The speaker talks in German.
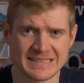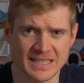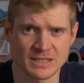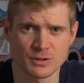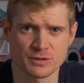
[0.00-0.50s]

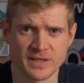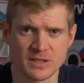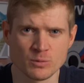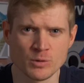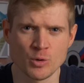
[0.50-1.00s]

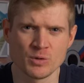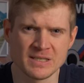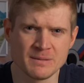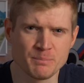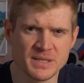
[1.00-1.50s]
Datenauswertung und
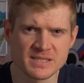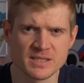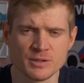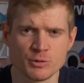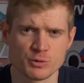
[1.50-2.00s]
ein bisschen